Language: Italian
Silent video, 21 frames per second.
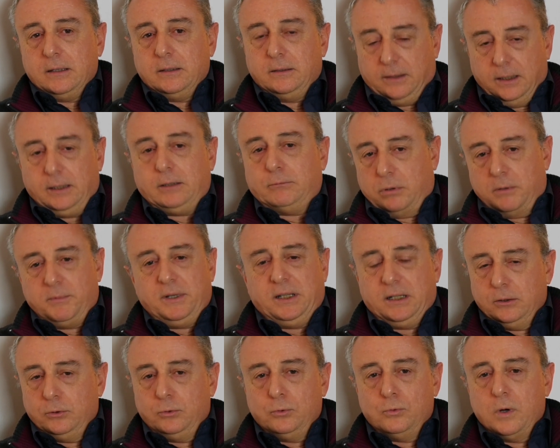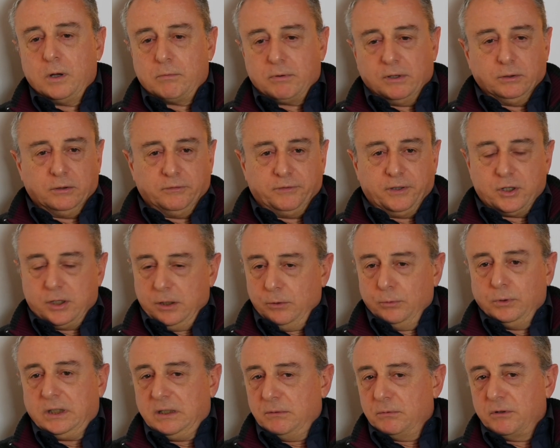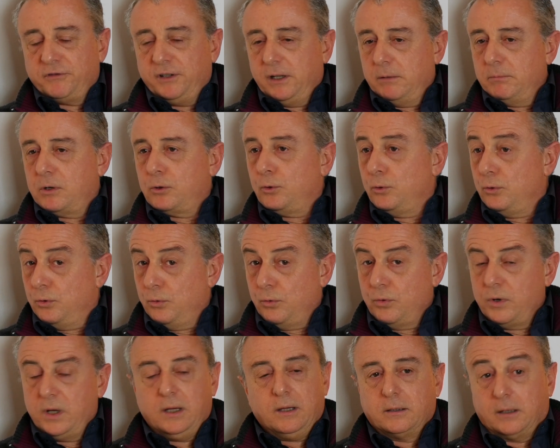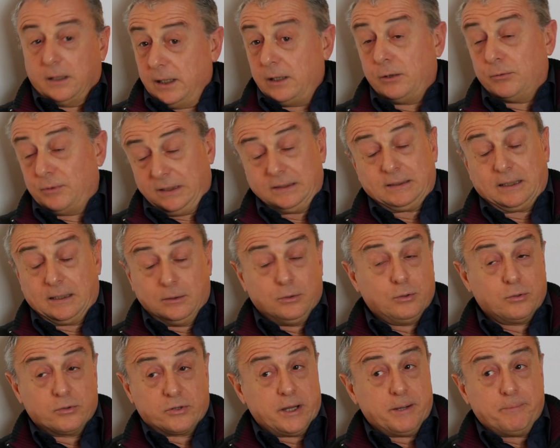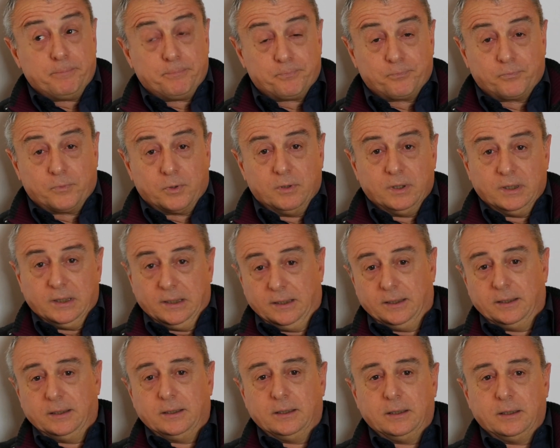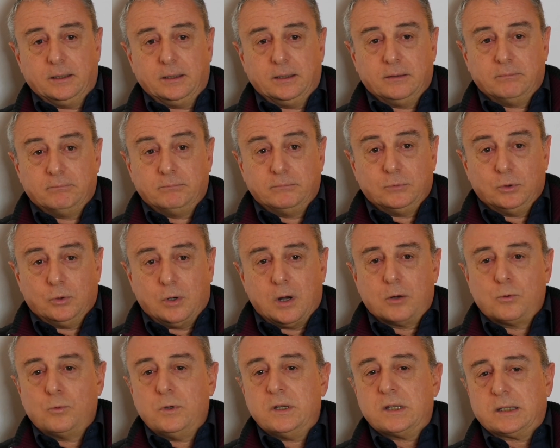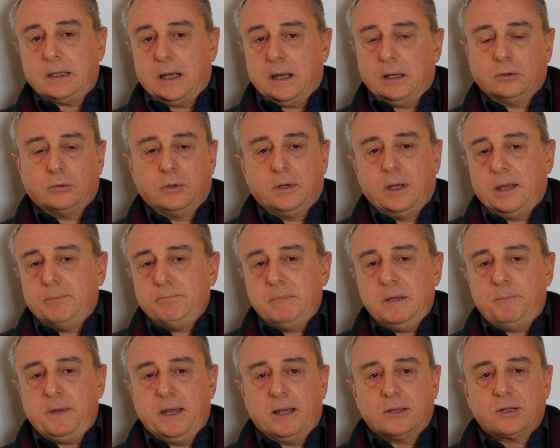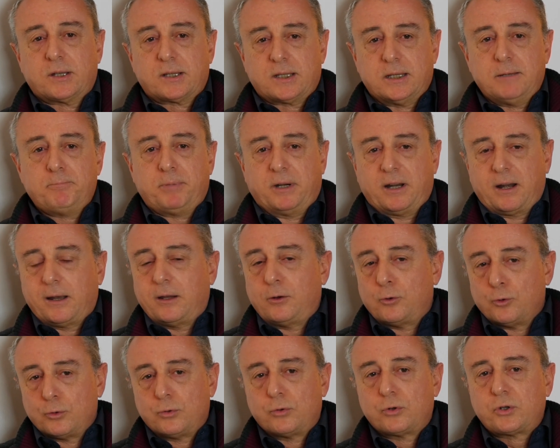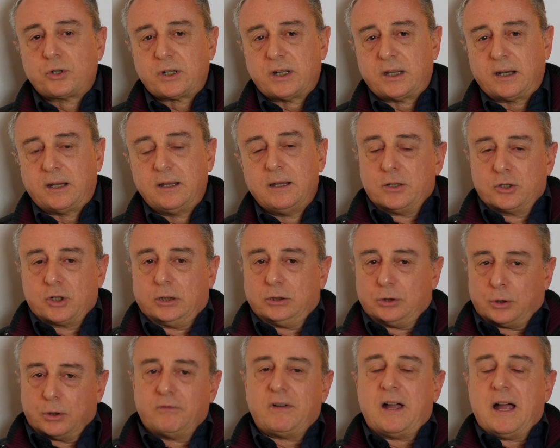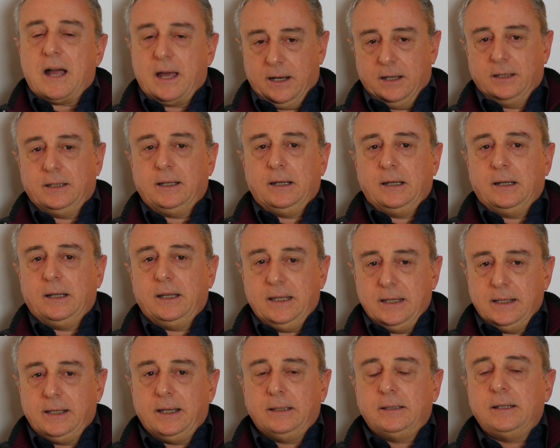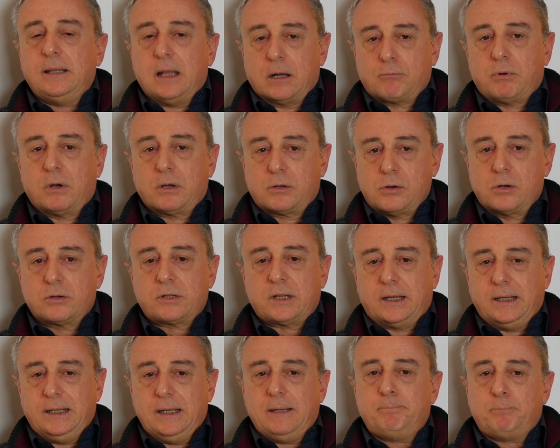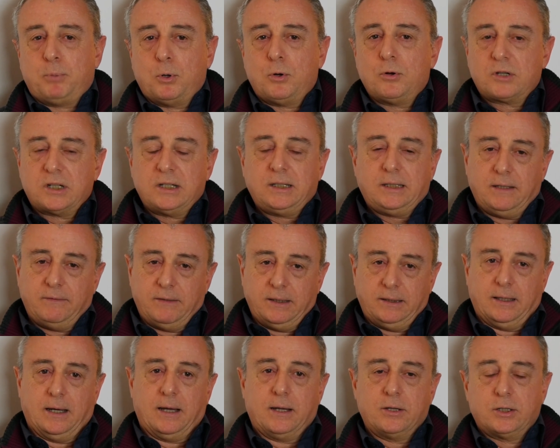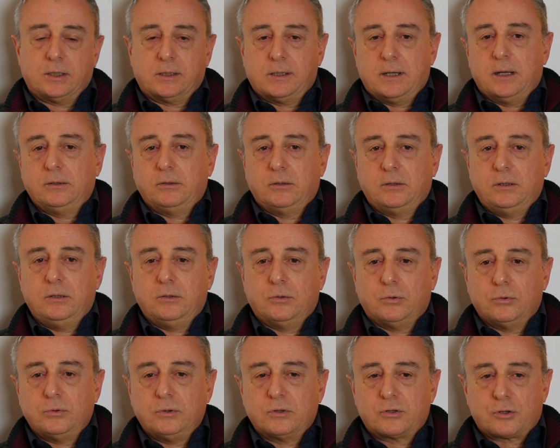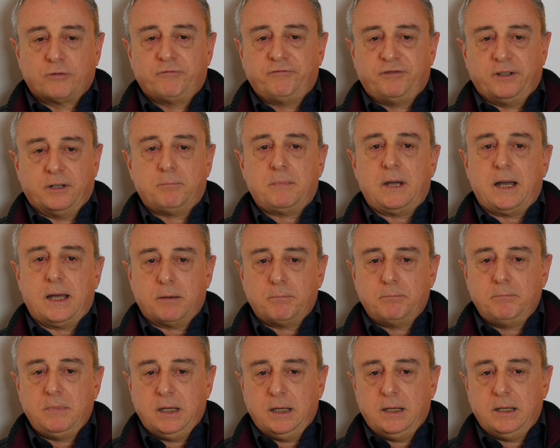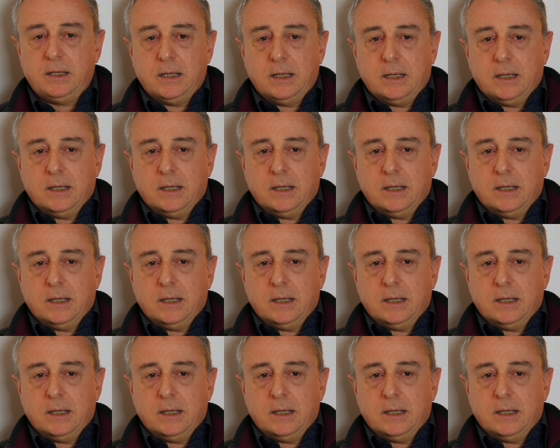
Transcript: nel 2002 quando feci l'ultimo film con lui era un'altra cosa. Quindi ho acquistato e mi piace sempre riconoscere, cioè trovare nel, in chi ti dà qualcosa le positività, cercando di non soffermarmi